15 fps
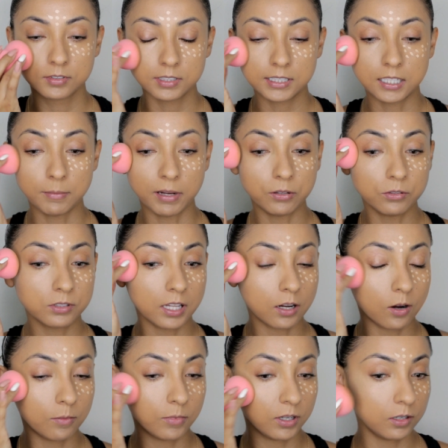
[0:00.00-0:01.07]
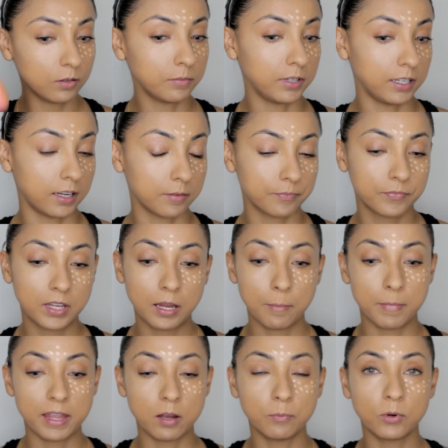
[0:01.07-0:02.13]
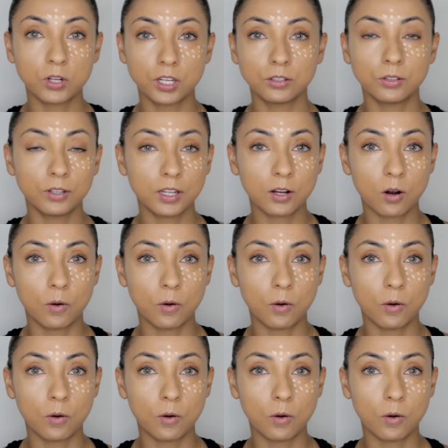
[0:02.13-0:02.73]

Sí me gusta cómo ilumina, me da un poquito de